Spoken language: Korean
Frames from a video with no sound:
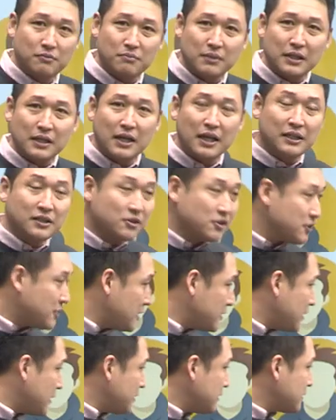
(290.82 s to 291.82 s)
밀레니얼
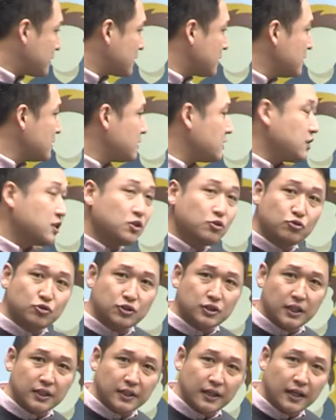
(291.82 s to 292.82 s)
세대는 그 이후
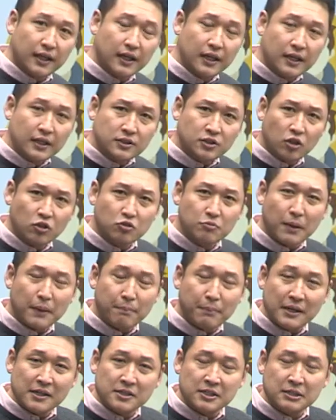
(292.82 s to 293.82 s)
세대
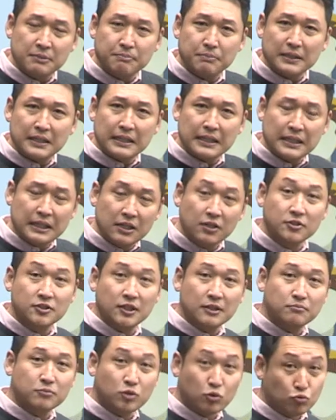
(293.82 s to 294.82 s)

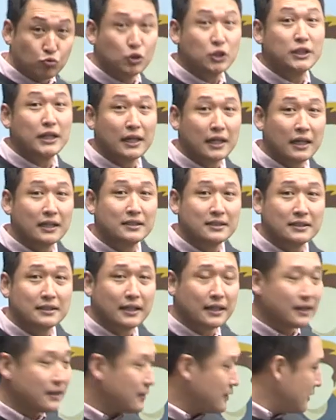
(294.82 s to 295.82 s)
1981년생부터 우리나라는
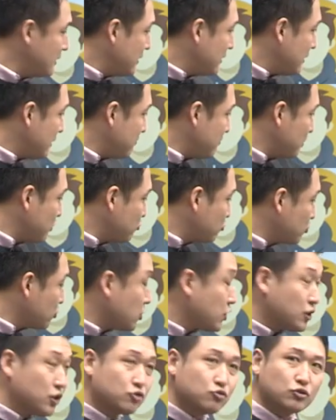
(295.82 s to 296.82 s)
그래요.
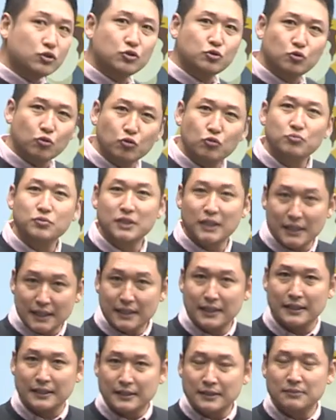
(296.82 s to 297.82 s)
미국의 기준은 조금
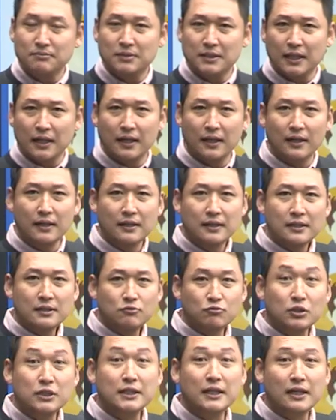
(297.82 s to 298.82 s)
차이가 있습니다.
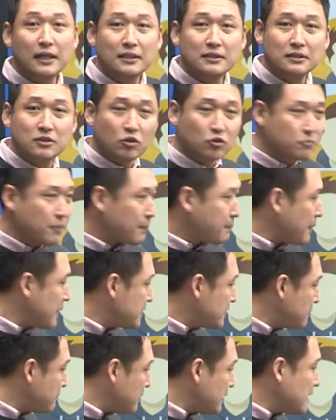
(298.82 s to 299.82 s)
우리나라는
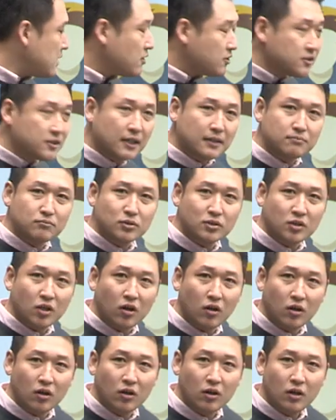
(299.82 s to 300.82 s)

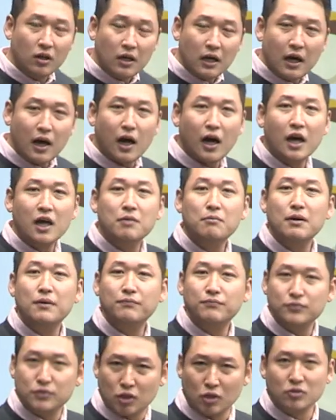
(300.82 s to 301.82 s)
1981년생부터
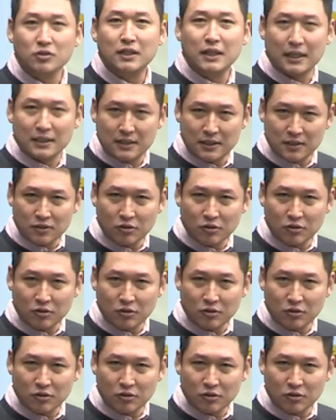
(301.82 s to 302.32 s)
IMF 전까지